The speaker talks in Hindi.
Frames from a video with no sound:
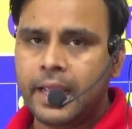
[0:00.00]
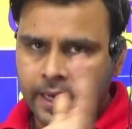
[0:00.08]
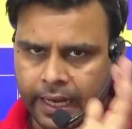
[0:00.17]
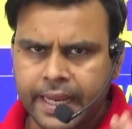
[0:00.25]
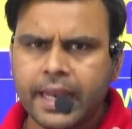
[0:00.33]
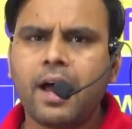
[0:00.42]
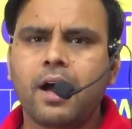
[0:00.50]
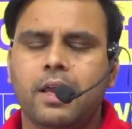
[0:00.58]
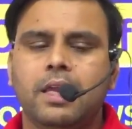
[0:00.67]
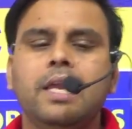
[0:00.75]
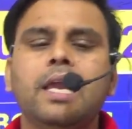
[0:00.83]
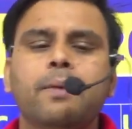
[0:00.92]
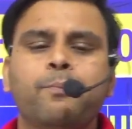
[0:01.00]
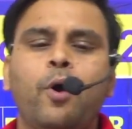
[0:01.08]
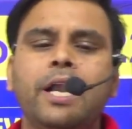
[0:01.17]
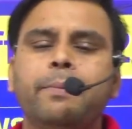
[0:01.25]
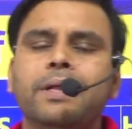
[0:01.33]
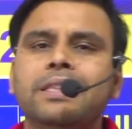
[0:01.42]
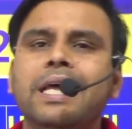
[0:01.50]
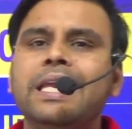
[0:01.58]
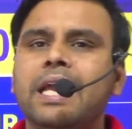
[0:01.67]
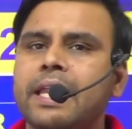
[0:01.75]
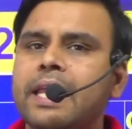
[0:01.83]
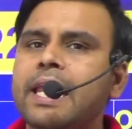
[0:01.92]
लेकिन हाँ ये एक पॉइंट बनता है
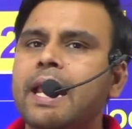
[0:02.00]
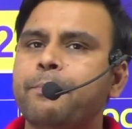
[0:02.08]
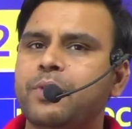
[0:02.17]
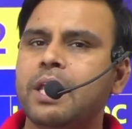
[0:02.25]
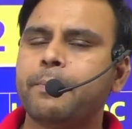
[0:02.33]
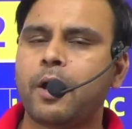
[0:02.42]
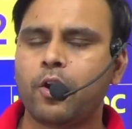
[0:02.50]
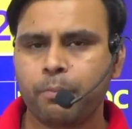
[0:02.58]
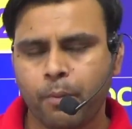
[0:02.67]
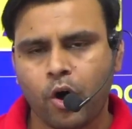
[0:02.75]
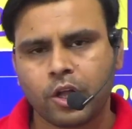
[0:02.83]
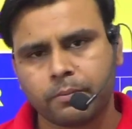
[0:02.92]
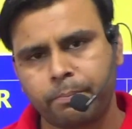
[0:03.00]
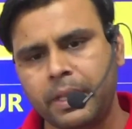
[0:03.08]
यानी कि आप देख पा रहे हो बहुत